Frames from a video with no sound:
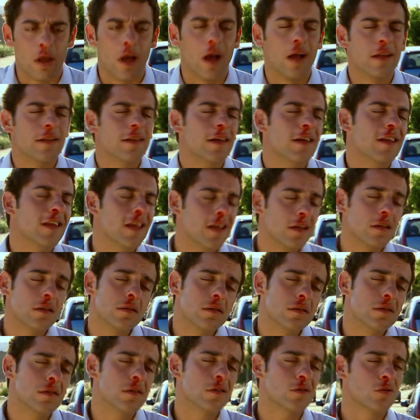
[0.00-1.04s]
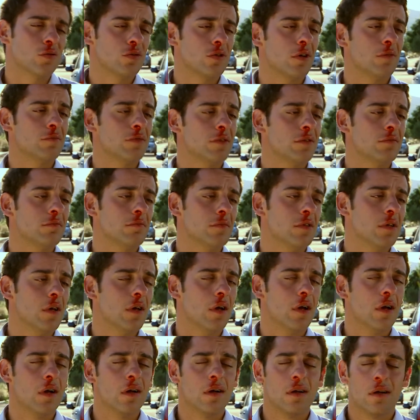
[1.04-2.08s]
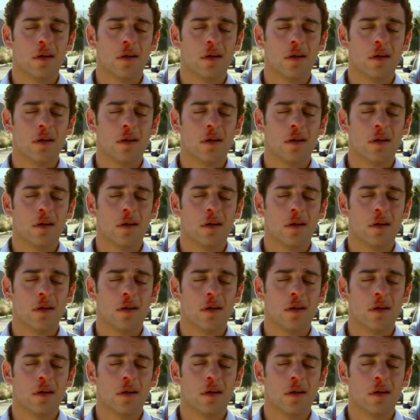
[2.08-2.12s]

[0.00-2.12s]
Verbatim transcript: Ya nereye gideceğiz hocam şimdi ya?